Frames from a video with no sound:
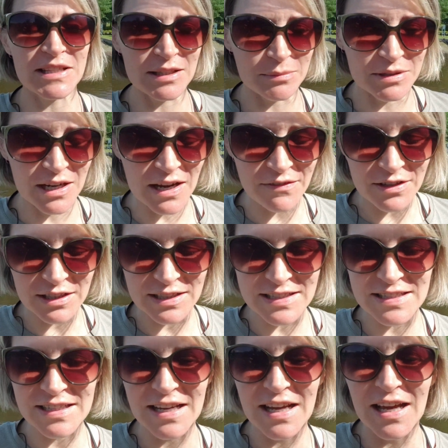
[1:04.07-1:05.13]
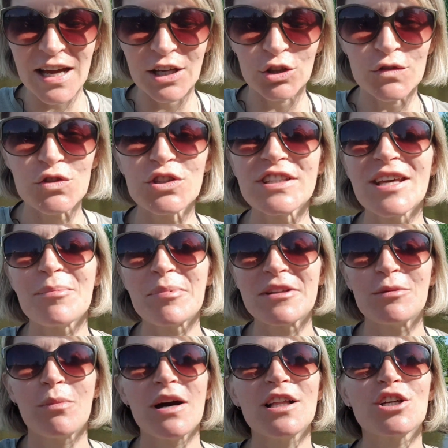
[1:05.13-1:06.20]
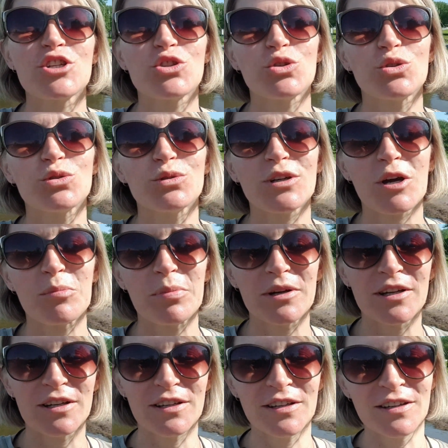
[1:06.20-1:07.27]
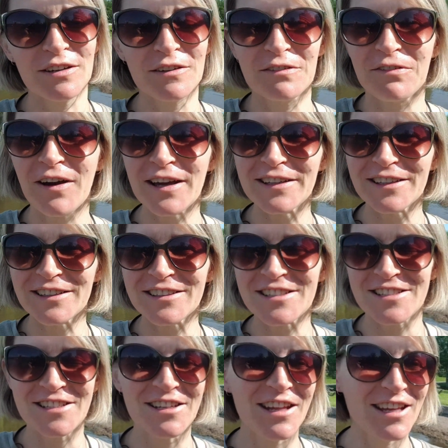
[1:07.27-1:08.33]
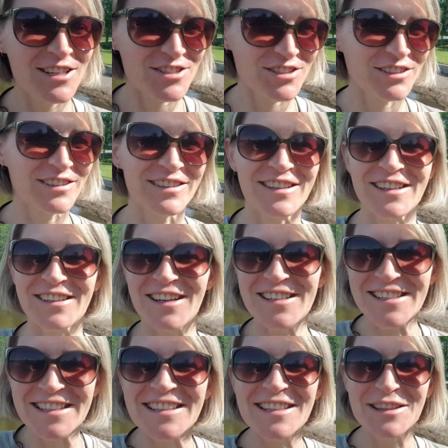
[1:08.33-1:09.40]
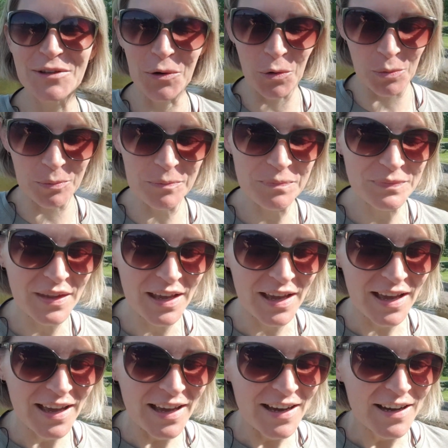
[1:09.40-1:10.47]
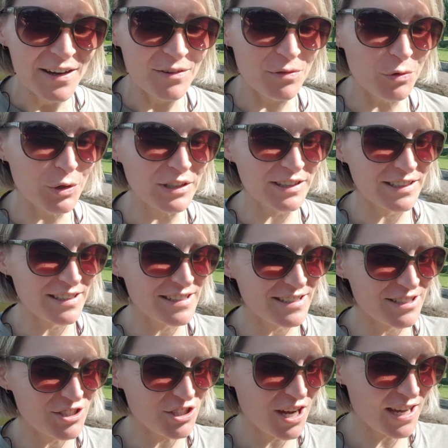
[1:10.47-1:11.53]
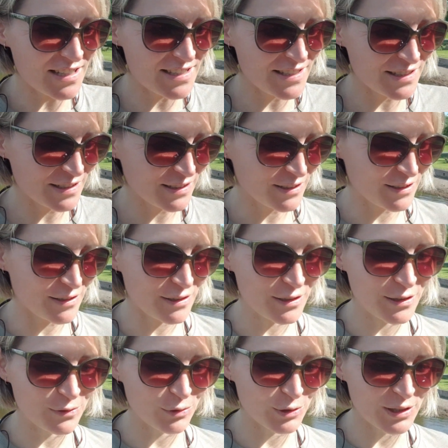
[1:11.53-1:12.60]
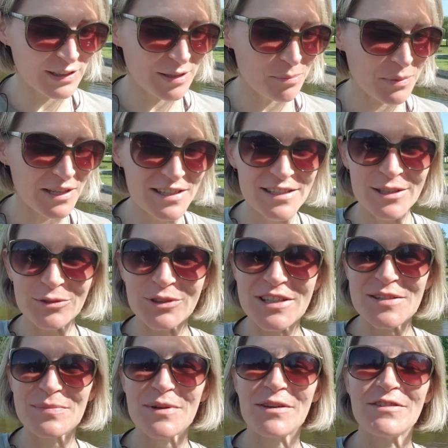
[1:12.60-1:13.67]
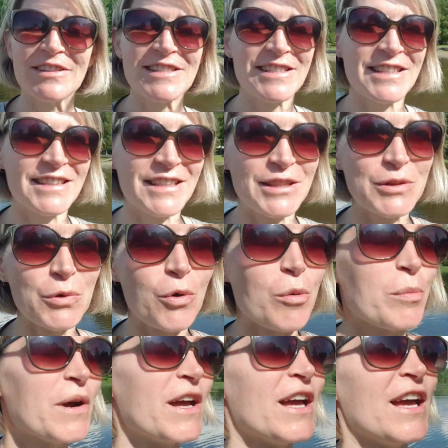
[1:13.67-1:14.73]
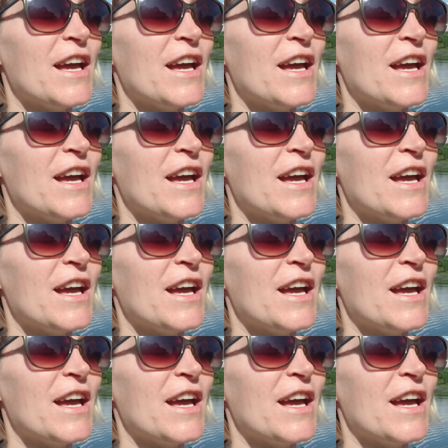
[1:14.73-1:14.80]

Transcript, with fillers: мне там нравилось, но все-таки я понимала, что как бы final destination для нас это дом. Вот, и сейчас э, вот это место у нас появился, это дом.